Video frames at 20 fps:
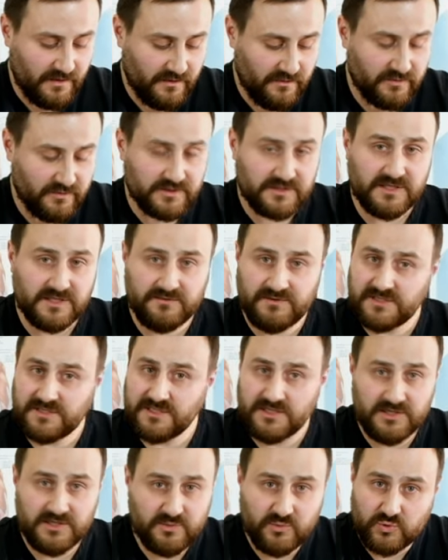Вот,
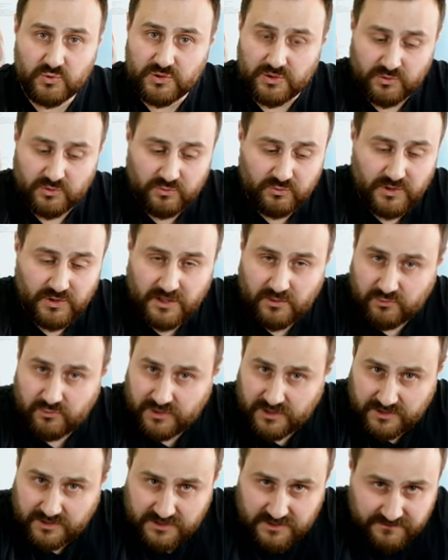соответственно, не нужно туда
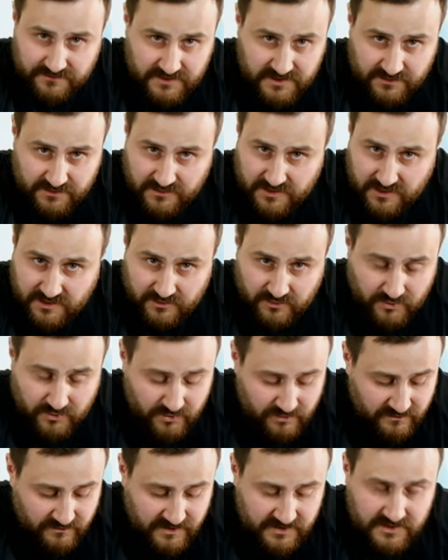куда-то совсем далеко
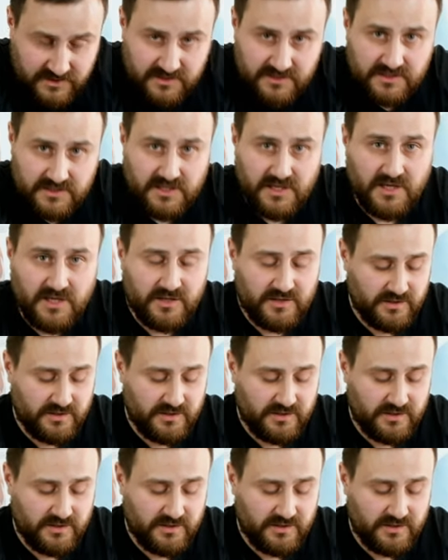уводить,